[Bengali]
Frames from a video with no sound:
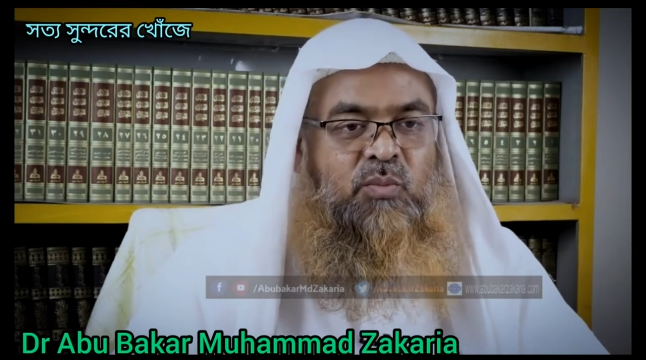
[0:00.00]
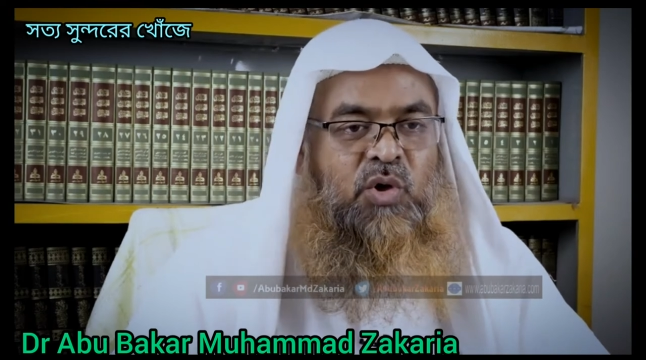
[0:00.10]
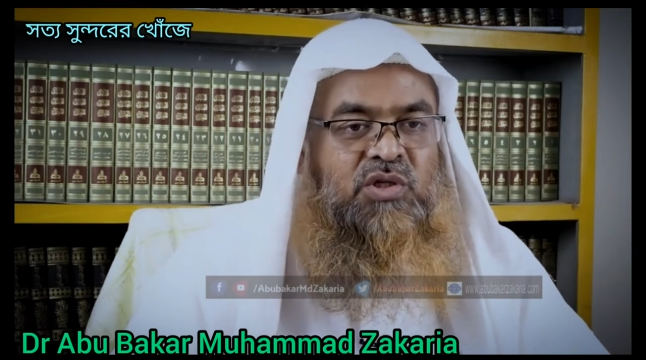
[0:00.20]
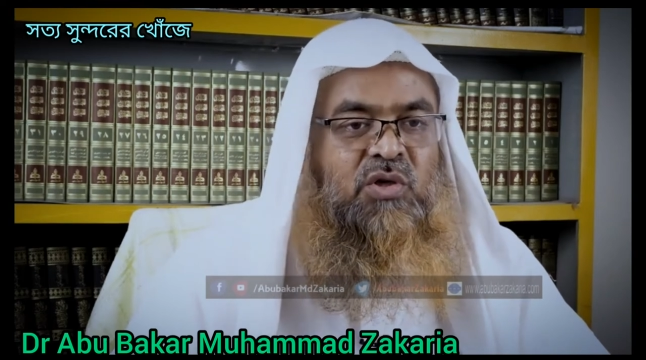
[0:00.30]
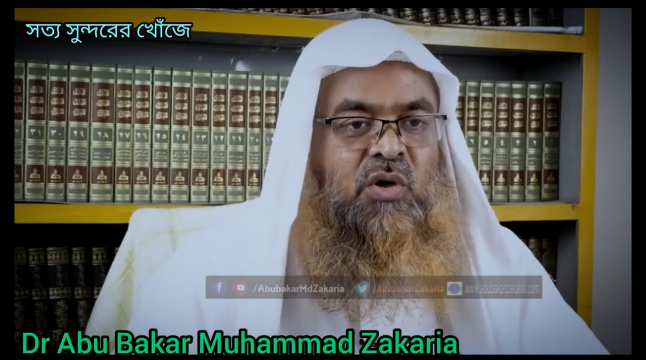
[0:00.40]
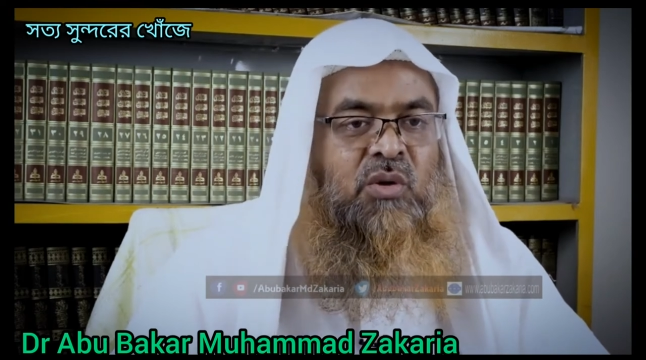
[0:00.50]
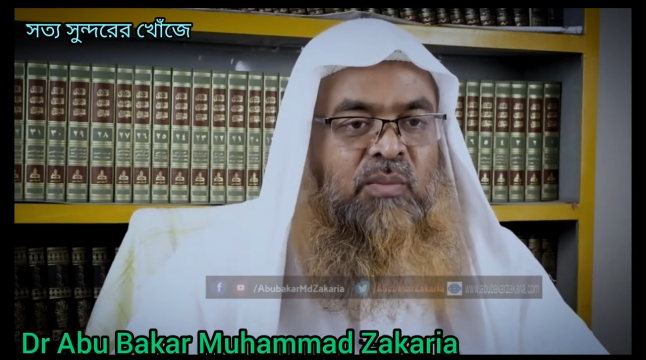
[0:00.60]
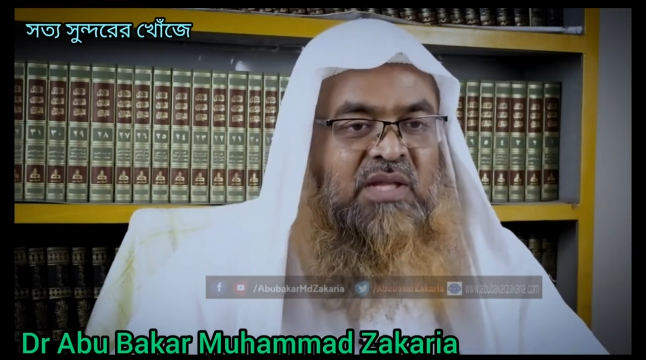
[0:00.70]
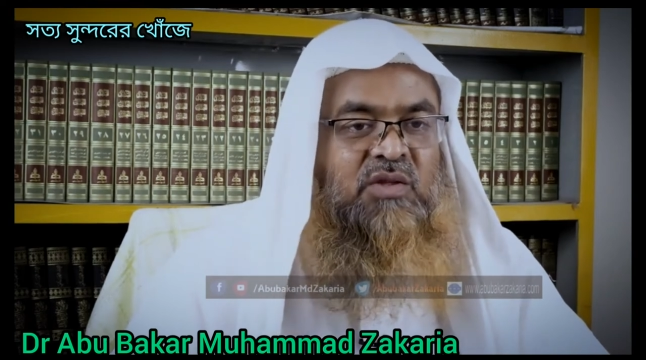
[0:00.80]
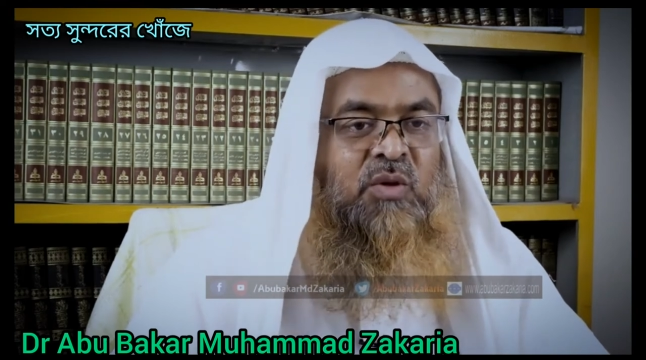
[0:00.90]
বৈধ
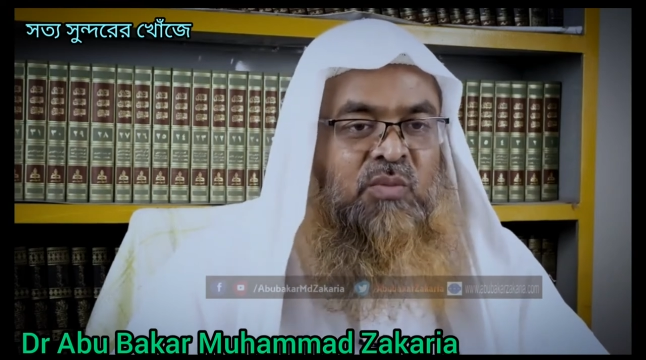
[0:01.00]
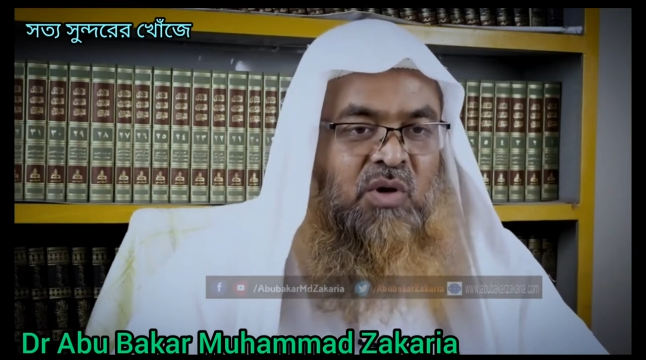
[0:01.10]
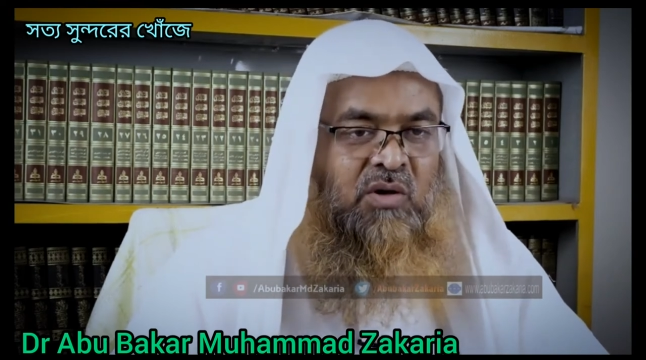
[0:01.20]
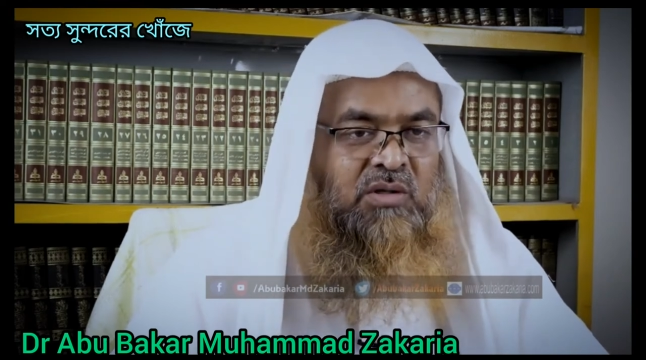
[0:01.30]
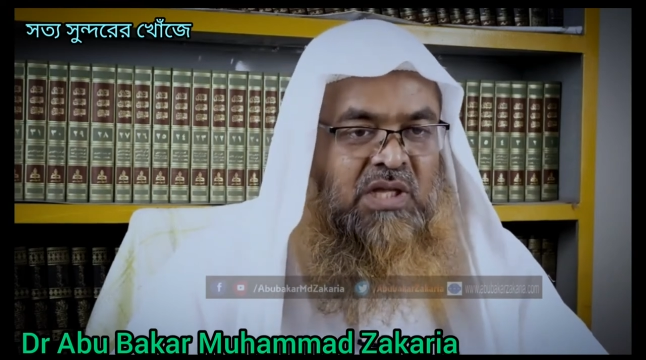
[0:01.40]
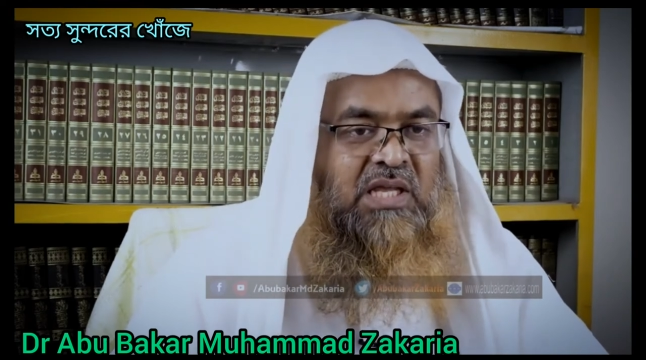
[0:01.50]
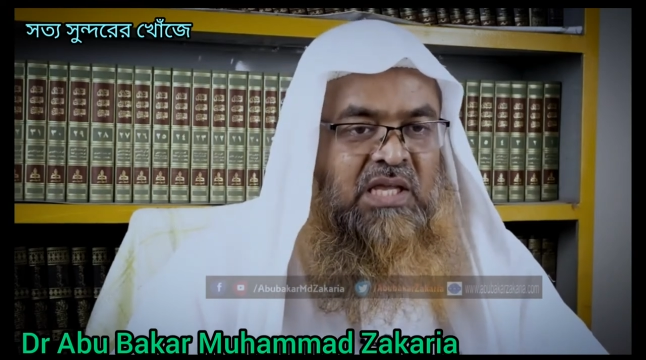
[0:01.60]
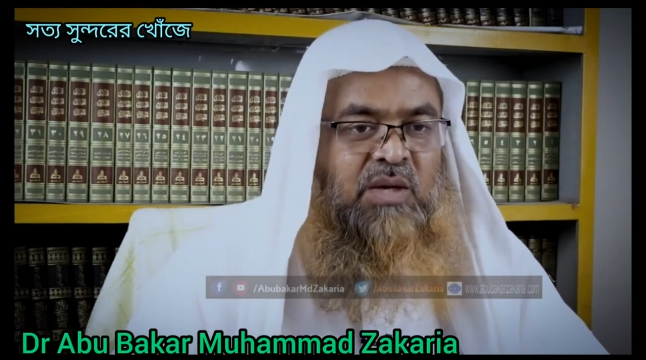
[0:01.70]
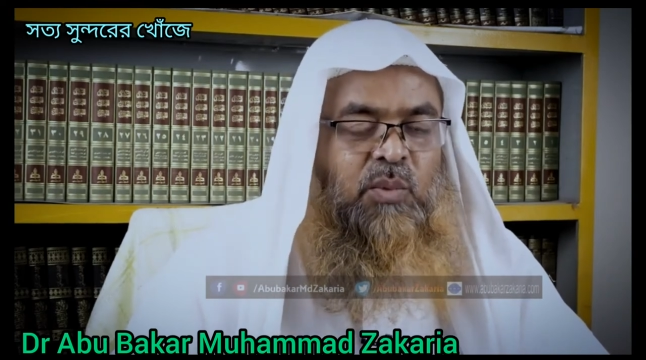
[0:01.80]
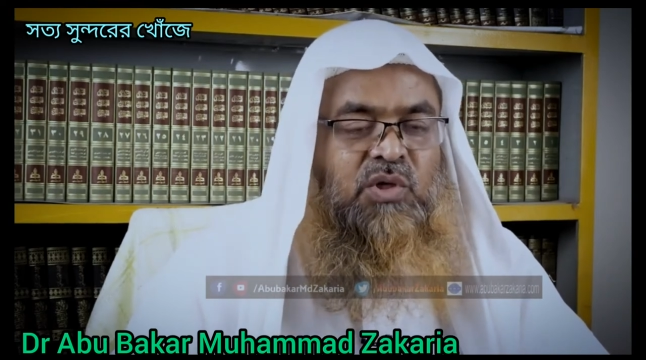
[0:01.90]
মাধ্যম গ্রহণ
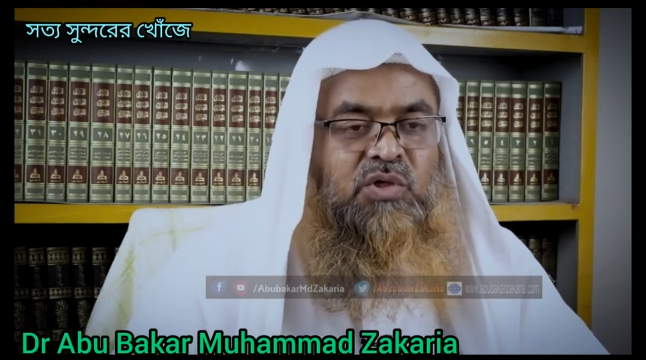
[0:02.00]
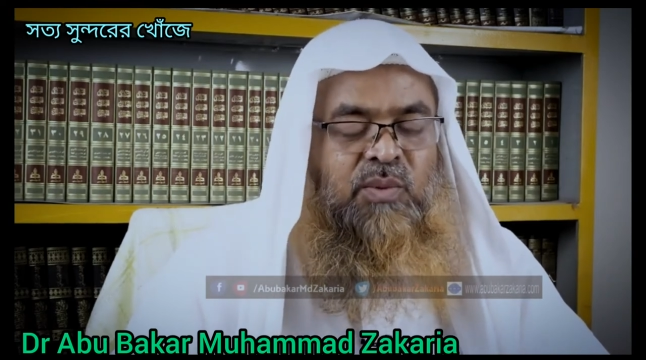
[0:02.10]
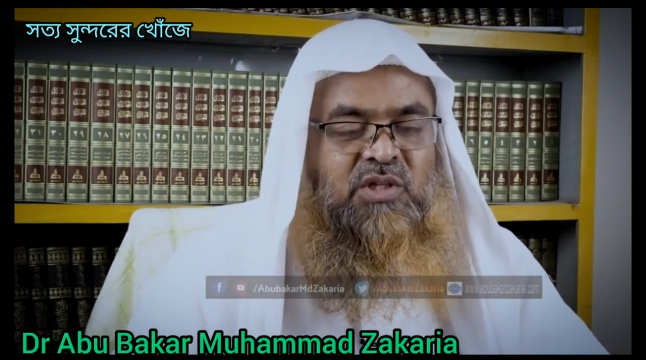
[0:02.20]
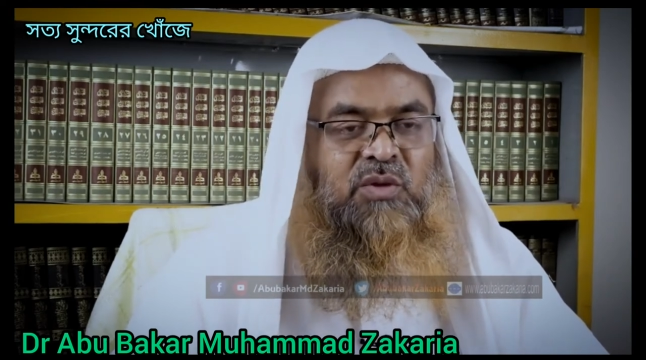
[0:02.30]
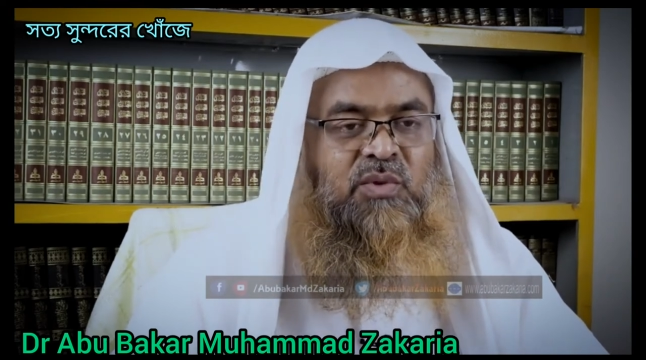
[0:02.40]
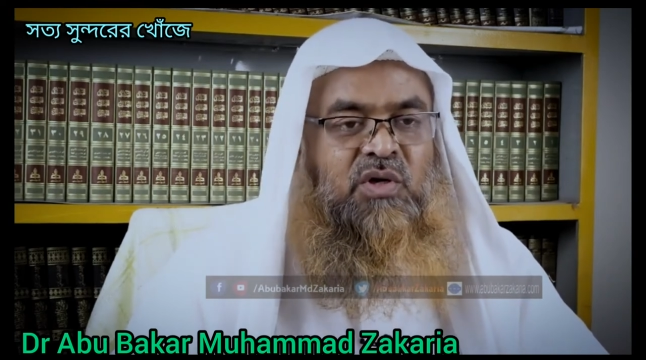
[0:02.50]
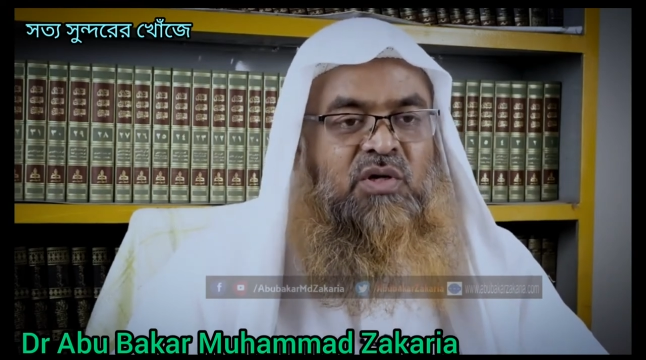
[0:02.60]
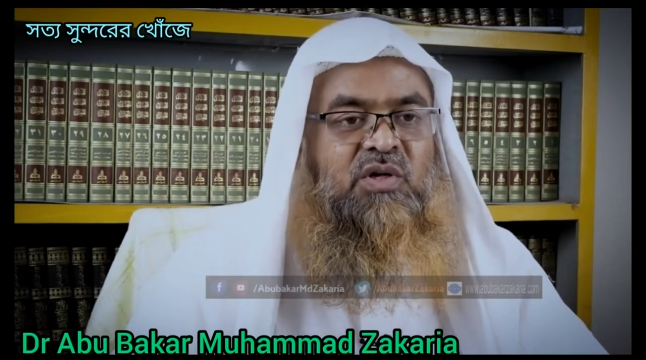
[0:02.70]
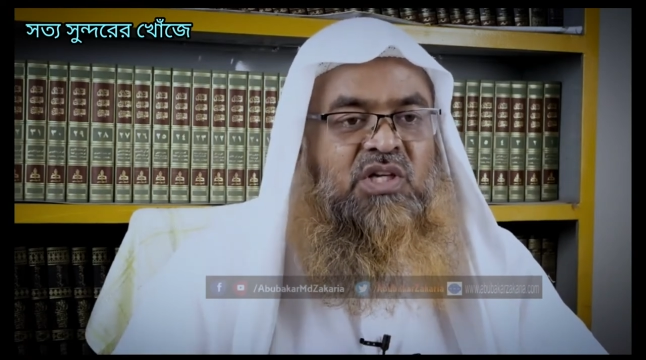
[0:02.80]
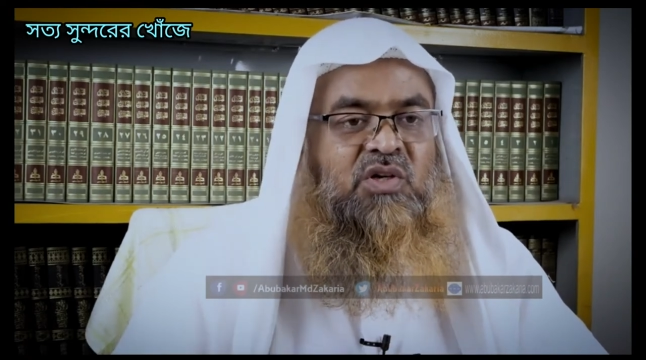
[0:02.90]
এই বৈধ মাধ্যম
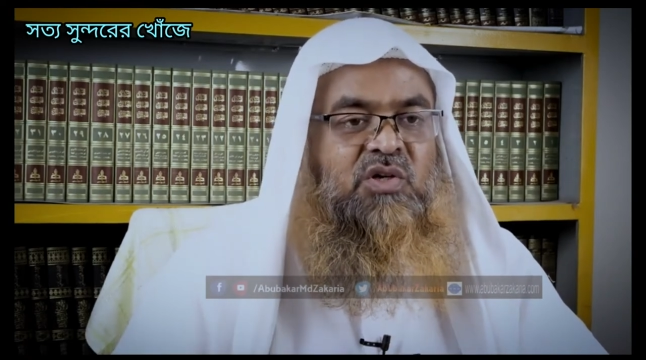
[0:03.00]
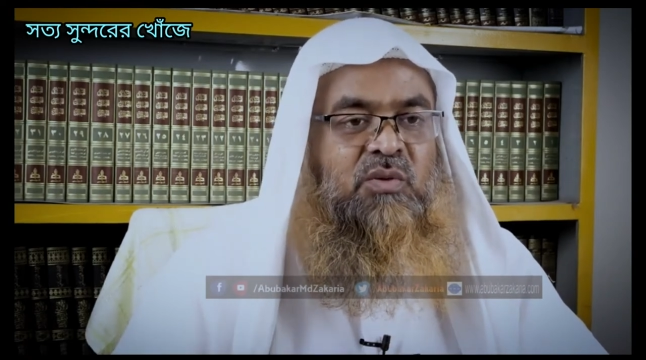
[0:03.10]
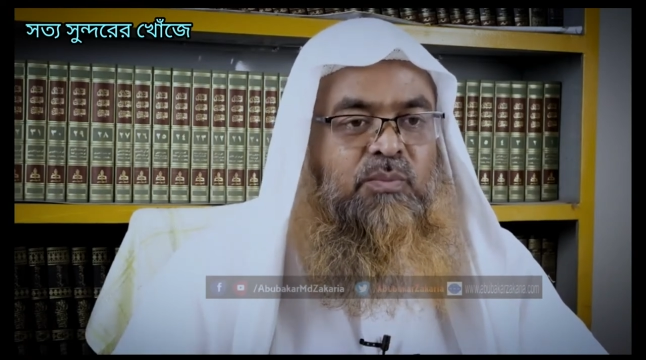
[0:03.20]
গ্রহণ এটা হলো